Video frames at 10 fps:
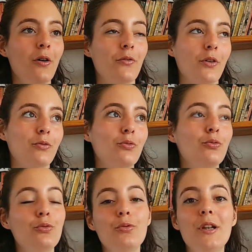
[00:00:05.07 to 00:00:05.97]
enfin
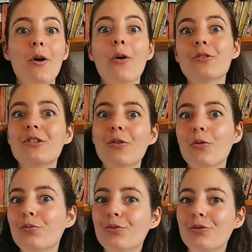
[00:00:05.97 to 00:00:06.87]
d'huile
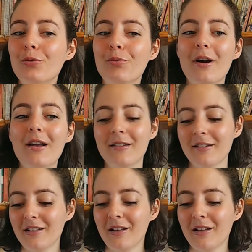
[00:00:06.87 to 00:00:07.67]
anti-repousse de poils.